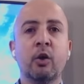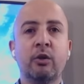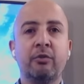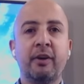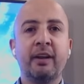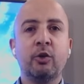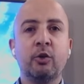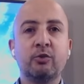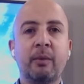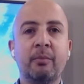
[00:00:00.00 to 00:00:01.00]
والفرق انه
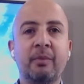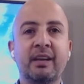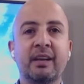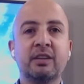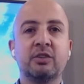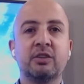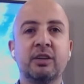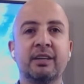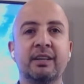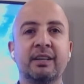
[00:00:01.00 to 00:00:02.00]
بس كنا عم نحكي
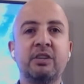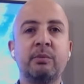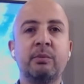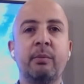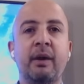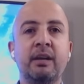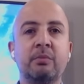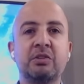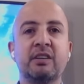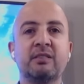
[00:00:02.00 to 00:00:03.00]
ديجيتال كل شيء ببين
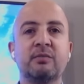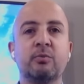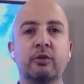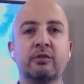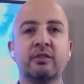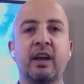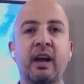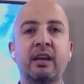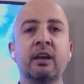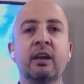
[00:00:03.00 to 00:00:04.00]
بشيء اسمه لوكس
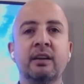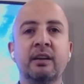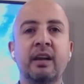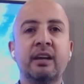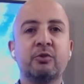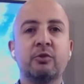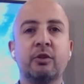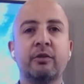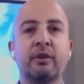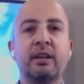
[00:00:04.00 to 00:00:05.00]
اي نحن
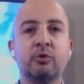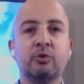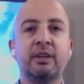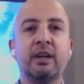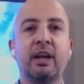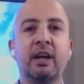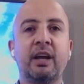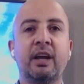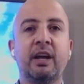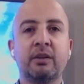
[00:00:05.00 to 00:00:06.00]
بالسيرفرات الموجودين هلا
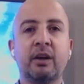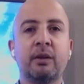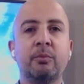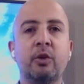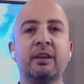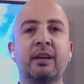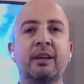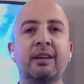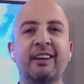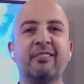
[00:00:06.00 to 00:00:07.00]
بالمطار
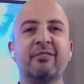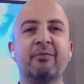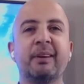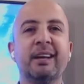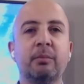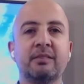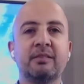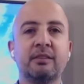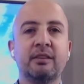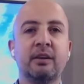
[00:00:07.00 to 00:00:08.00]
بيقدر ينعرف بكل
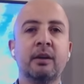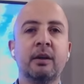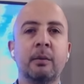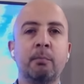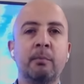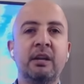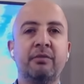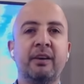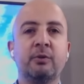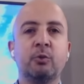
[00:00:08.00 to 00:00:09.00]
بساطه مين
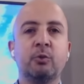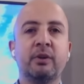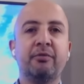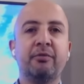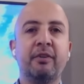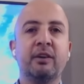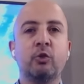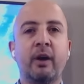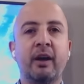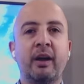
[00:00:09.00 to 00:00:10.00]
فات وكيف
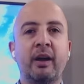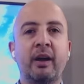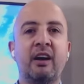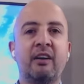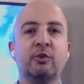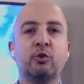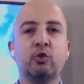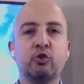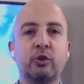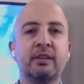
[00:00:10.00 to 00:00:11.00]
فات واي ساعه فات
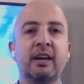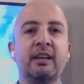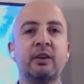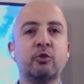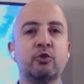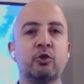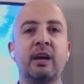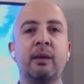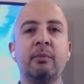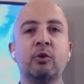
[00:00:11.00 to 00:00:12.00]
وشو قدر غير وشو
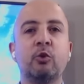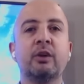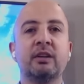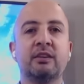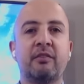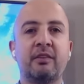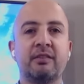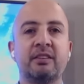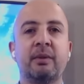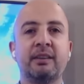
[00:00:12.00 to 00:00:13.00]
قدر عمل وكل
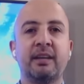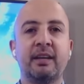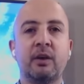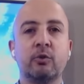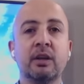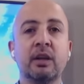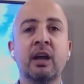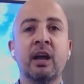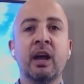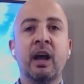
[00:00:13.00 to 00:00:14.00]
التفاصيل اللي بدنا اياهم
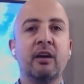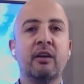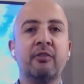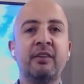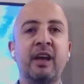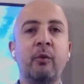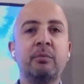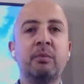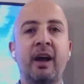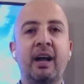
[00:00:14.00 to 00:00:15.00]
هلا في
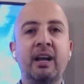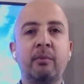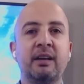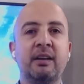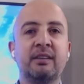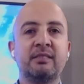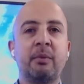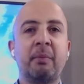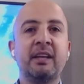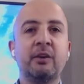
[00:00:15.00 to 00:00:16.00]
اوقات بمحل معين اذا
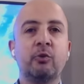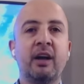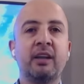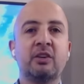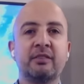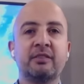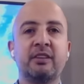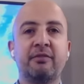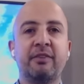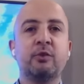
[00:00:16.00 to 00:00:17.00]
ببين انه هذا الشخص
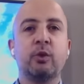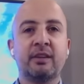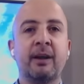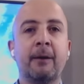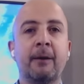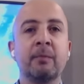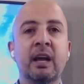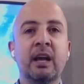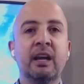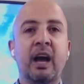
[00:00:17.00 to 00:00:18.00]
اللي فات واخترق
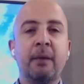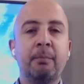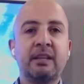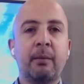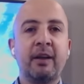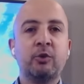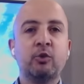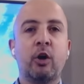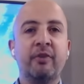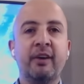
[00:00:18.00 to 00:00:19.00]
الاي بي
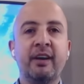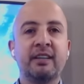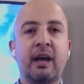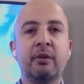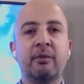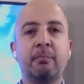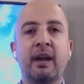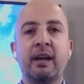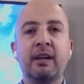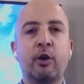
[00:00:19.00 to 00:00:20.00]
تبعيته او فات فيت عبر في
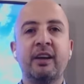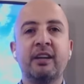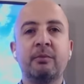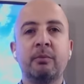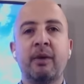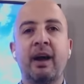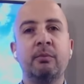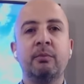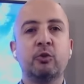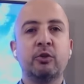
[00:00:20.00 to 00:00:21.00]
بي ان او فايت من
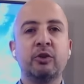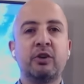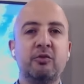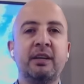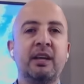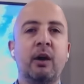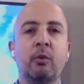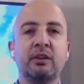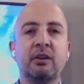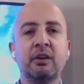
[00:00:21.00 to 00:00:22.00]
محل من كوريا الشماليه او
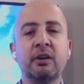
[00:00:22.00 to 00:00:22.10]
وات